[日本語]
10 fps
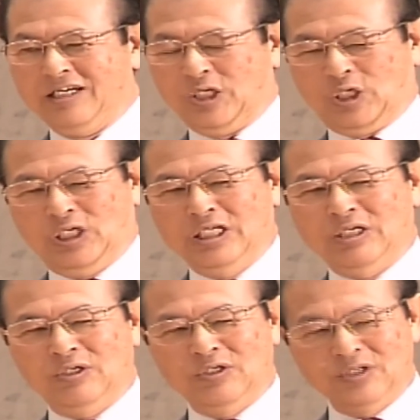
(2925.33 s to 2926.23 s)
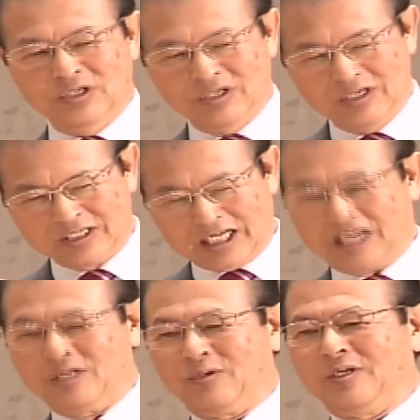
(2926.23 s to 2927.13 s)
信仰の
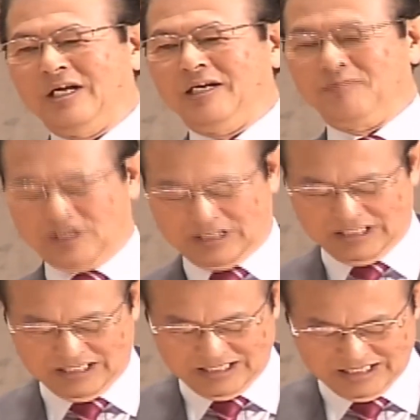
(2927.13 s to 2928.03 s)
先取りであります。